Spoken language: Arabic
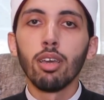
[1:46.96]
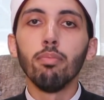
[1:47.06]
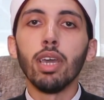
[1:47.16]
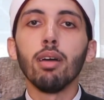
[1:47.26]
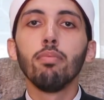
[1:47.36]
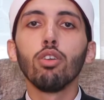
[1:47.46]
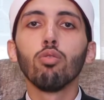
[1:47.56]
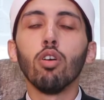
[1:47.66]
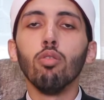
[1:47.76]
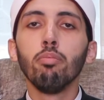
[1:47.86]
بأبي
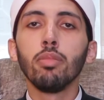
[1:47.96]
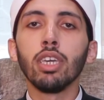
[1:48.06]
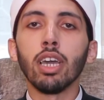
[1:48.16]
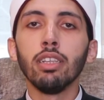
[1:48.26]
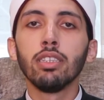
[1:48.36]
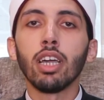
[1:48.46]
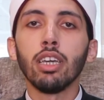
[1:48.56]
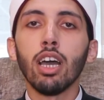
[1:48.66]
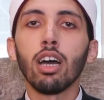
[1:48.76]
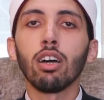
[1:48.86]
وأمي أنت
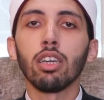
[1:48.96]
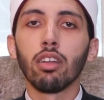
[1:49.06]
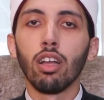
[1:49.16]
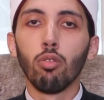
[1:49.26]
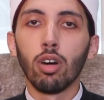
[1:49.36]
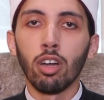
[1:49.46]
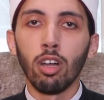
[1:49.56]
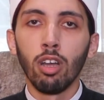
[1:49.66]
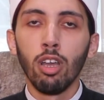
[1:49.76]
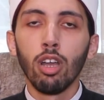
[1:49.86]
يا خير
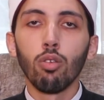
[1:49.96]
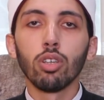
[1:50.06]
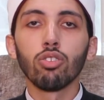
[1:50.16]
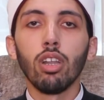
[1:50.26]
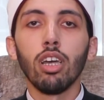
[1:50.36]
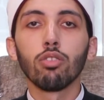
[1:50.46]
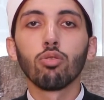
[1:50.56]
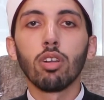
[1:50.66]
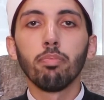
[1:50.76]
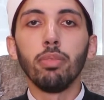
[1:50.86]
الورى وصلاة
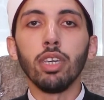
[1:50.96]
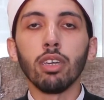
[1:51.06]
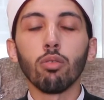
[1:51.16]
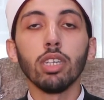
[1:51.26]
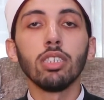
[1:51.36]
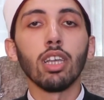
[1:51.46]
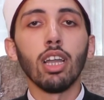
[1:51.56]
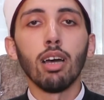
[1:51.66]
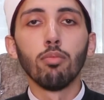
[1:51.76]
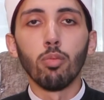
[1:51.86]
ربي
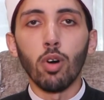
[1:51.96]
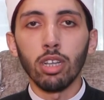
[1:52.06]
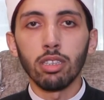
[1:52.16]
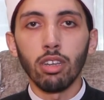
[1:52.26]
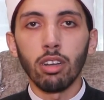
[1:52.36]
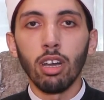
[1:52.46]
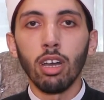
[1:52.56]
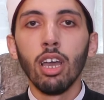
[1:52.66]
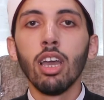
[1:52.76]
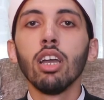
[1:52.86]
والسلام
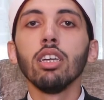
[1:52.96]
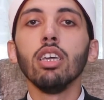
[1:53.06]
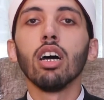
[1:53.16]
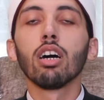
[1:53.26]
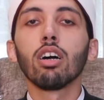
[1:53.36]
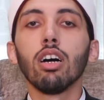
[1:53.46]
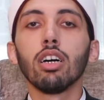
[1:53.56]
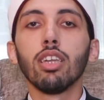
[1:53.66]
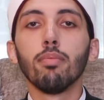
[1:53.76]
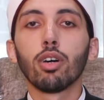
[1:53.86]
معطرا يا
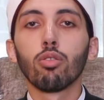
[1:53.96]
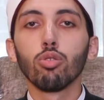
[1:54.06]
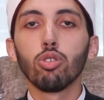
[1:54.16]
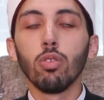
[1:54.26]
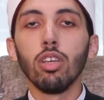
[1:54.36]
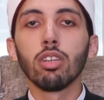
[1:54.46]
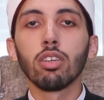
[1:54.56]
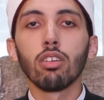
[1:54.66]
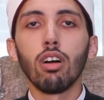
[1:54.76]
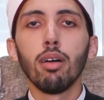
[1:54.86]
خاتم الرسل
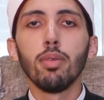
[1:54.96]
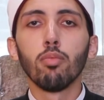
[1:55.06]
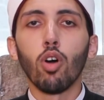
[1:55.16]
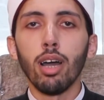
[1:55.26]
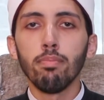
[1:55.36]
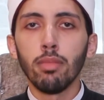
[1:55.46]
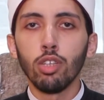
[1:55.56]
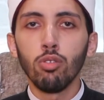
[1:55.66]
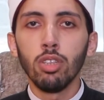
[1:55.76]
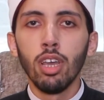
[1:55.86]
الكرام
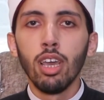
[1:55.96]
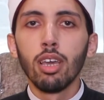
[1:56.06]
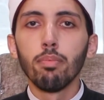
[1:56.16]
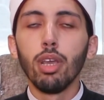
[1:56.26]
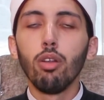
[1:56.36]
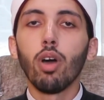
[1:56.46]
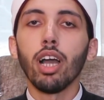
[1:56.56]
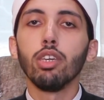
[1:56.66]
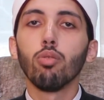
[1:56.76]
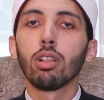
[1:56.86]
محمد
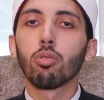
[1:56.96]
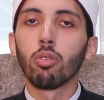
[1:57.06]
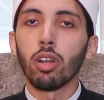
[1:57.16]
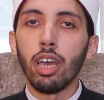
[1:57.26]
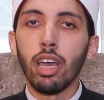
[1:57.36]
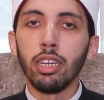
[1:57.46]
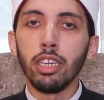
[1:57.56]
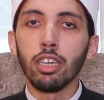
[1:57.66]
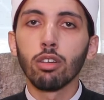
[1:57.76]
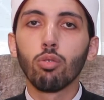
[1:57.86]
بالوحي
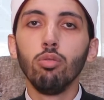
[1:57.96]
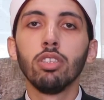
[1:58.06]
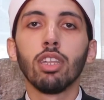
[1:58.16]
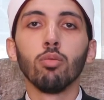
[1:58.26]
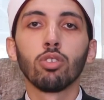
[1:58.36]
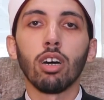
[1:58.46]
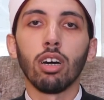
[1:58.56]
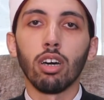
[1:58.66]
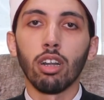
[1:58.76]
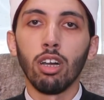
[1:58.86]
والقرآن كنت
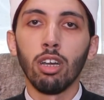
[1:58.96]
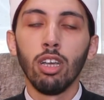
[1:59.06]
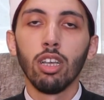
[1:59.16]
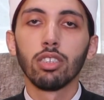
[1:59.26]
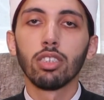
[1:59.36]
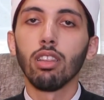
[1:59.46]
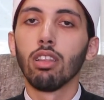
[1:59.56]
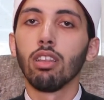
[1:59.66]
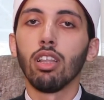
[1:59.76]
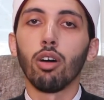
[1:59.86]
مطهرا
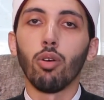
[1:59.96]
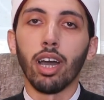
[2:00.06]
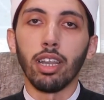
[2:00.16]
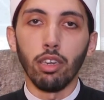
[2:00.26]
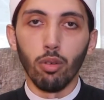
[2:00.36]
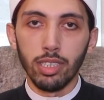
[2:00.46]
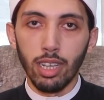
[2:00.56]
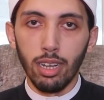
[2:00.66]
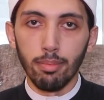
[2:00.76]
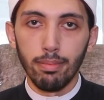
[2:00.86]
صلى الله عليه
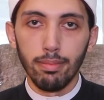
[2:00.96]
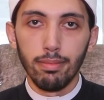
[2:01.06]
وسلم